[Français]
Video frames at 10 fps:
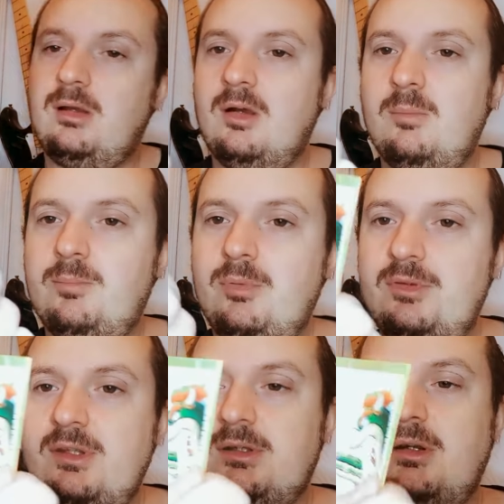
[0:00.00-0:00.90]
hop,
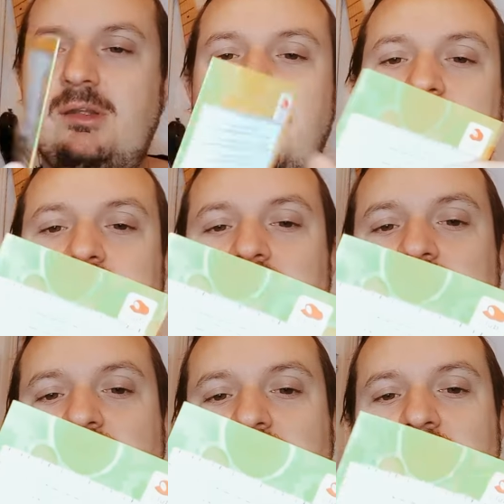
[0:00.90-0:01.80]
petit code là qui est
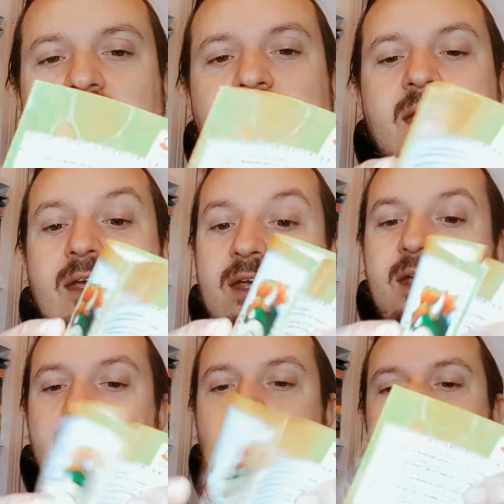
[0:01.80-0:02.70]
ici
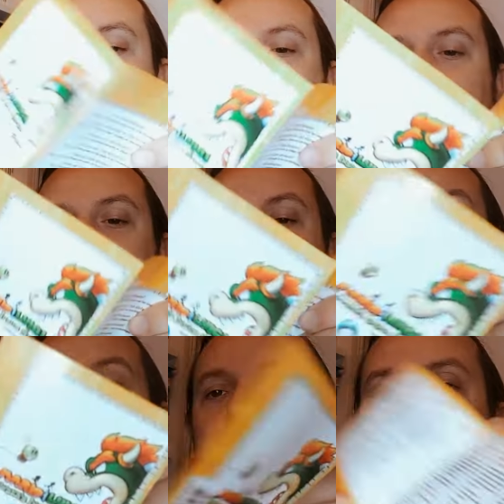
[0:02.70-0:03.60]
et euh, qui
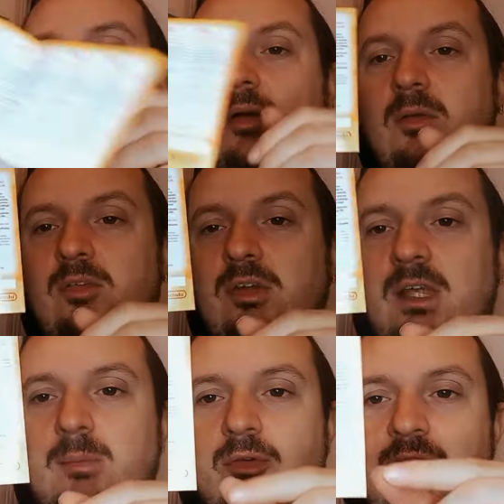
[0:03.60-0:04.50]
rarement, euh,
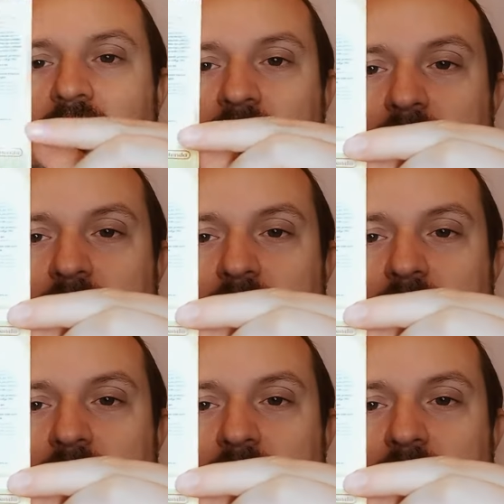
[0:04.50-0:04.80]
généralement c'est gratté,